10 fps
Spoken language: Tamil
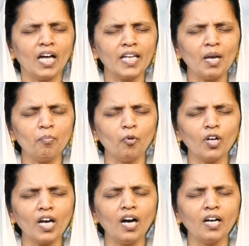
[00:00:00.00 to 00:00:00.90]
அதே
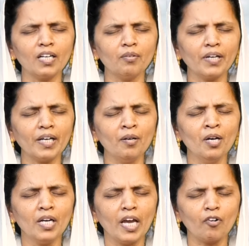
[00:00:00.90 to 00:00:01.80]
போல் ஆண்டவரே
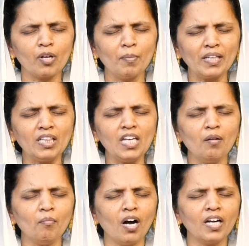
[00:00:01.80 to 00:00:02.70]
எங்களுடைய மத்திய
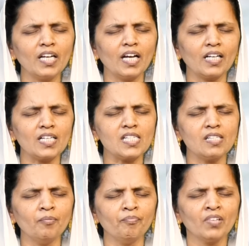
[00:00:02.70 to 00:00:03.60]
மாநில அரசு